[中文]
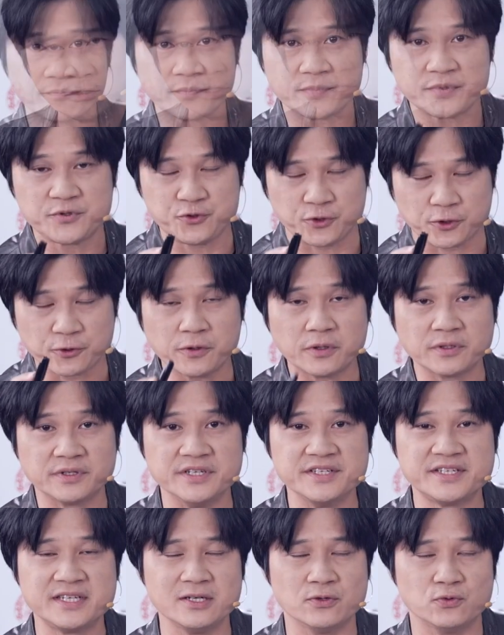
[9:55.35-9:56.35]
学过
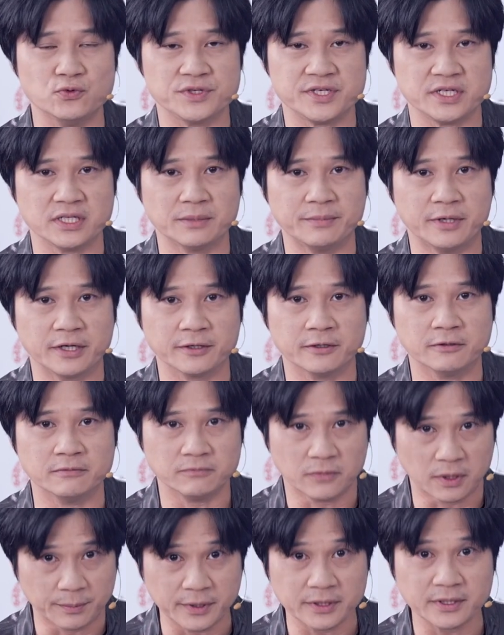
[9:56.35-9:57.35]
人性五行的朋友，
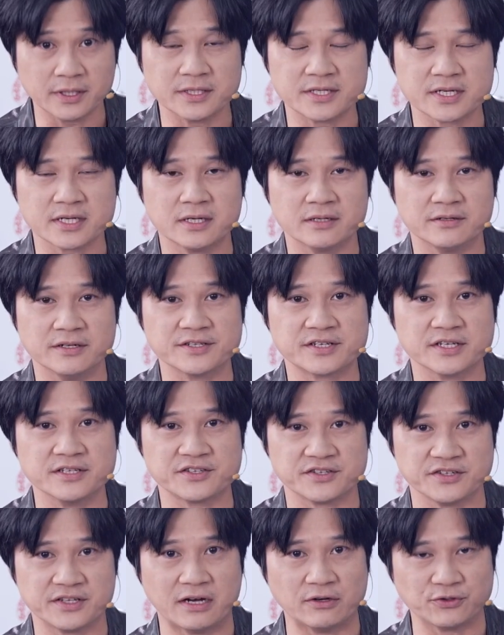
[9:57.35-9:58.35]
我们的这个人生
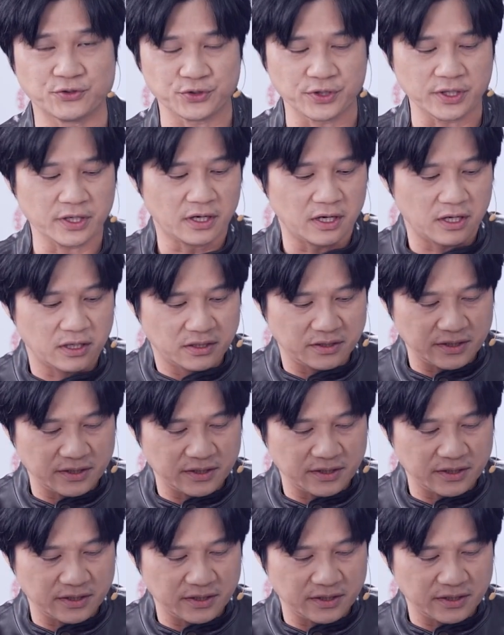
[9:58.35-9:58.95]
指导学啊，